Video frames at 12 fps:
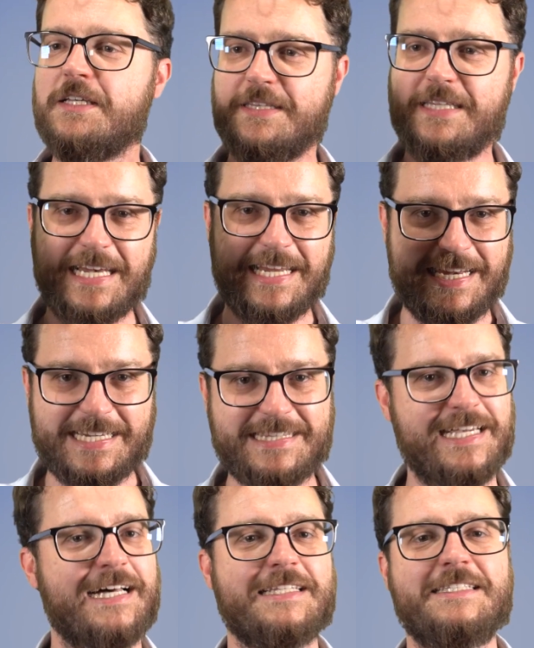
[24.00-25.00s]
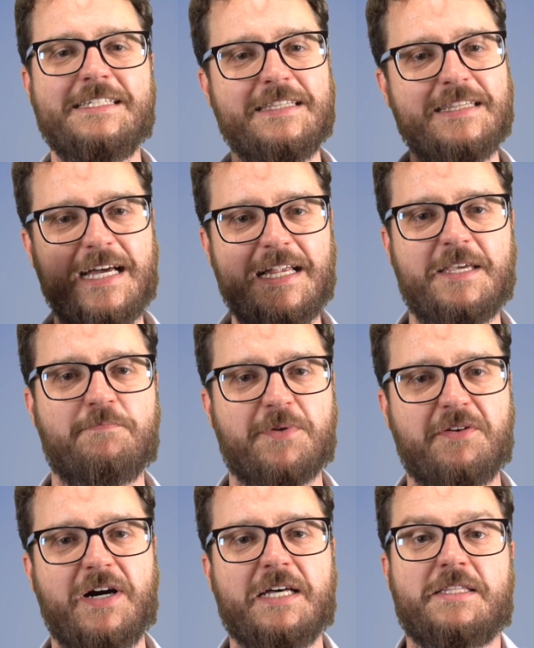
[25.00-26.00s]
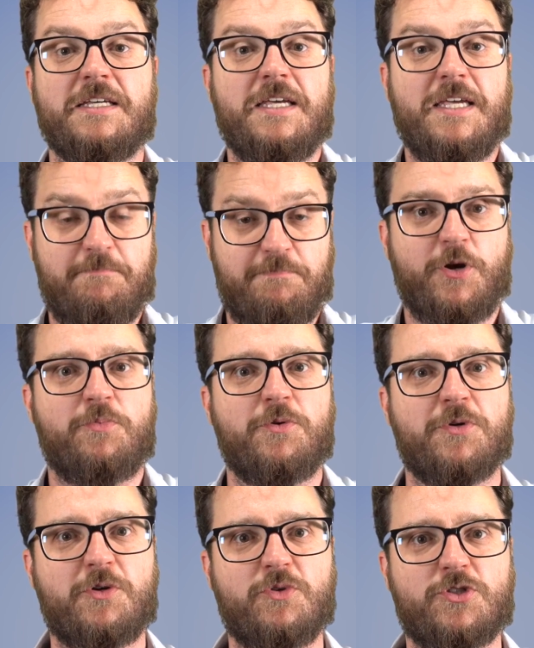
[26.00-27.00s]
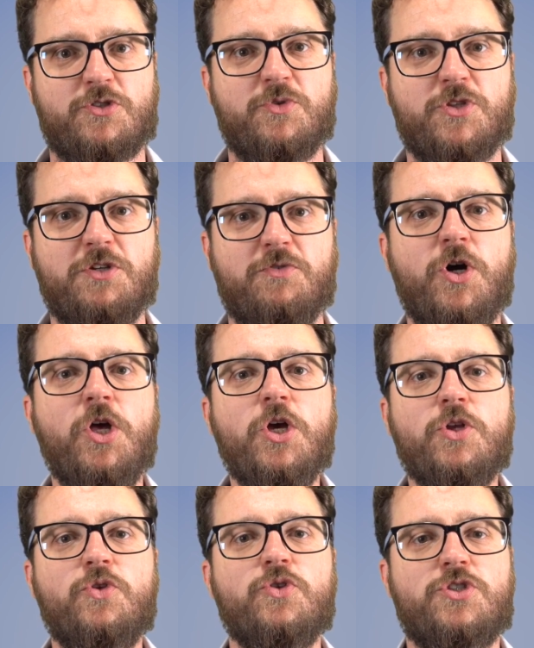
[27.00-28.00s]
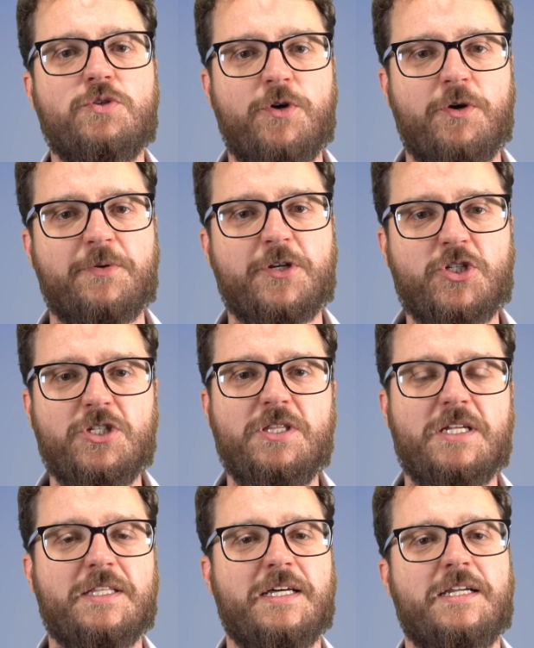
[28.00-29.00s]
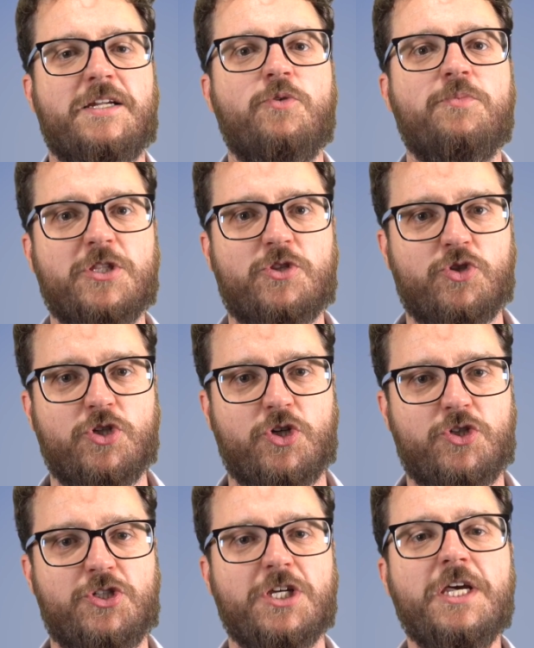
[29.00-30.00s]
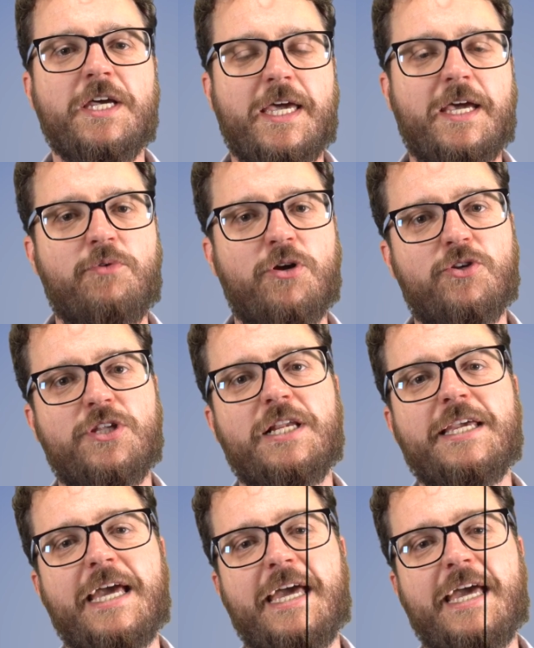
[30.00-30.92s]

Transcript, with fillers: delle realtà aziendali e private e proprio per questo motivo non si può prescindere dall'argomento di oggi, che è quello degli